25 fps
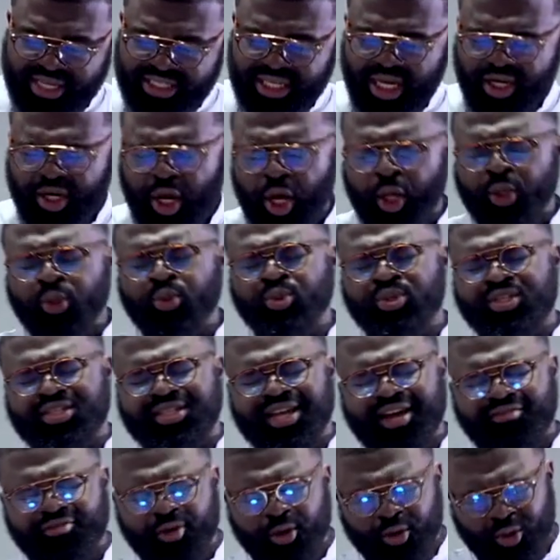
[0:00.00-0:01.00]
Seigneur, nous
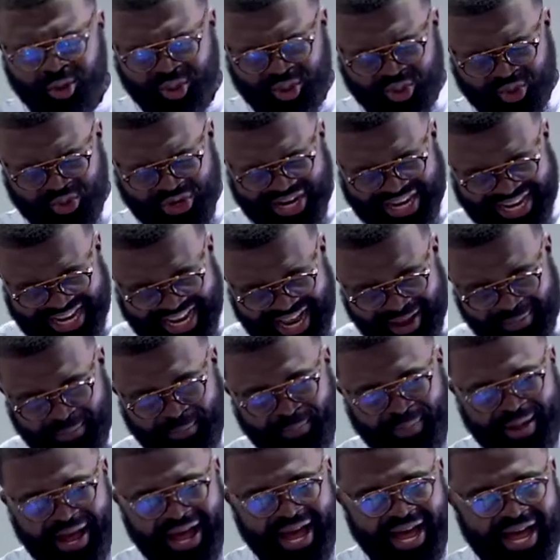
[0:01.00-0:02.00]
savons que tu es
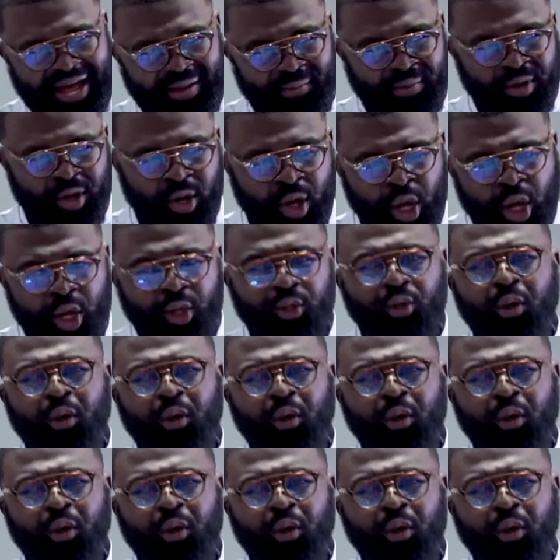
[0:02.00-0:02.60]
capable